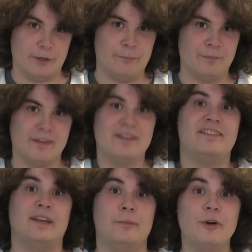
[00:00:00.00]
a ver,
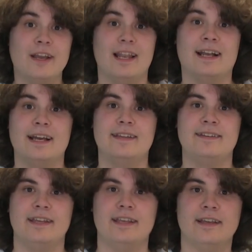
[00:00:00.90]
sabemos que las cajas de
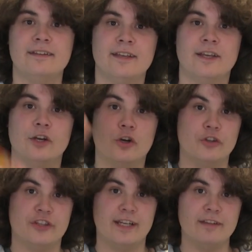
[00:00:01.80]
cerillas
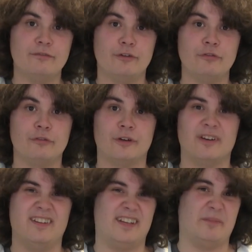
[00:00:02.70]
Contienen fósforo
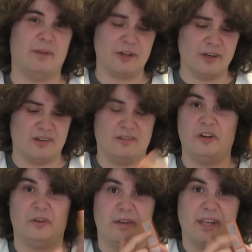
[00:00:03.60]
y sin embargo
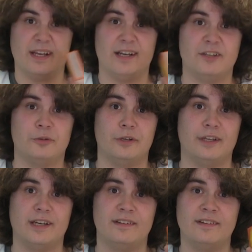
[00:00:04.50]
no brillan en la
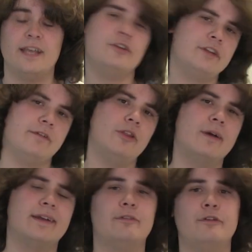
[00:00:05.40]
oscuridad. Esto es debido
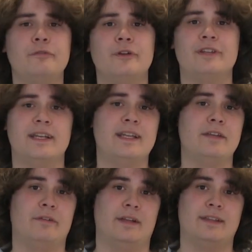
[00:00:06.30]
a que el fósforo tiene
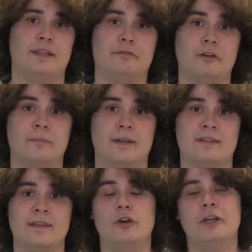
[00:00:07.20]
diferentes
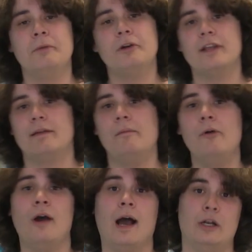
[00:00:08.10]
formas. Los químicos lo
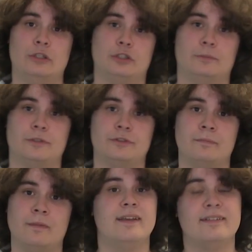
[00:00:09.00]
llamamos
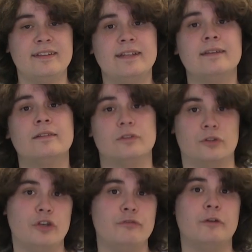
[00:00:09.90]
alótropos. Y existen
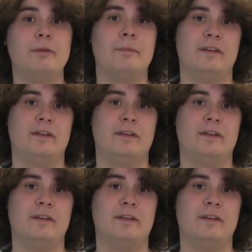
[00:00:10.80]
dos formas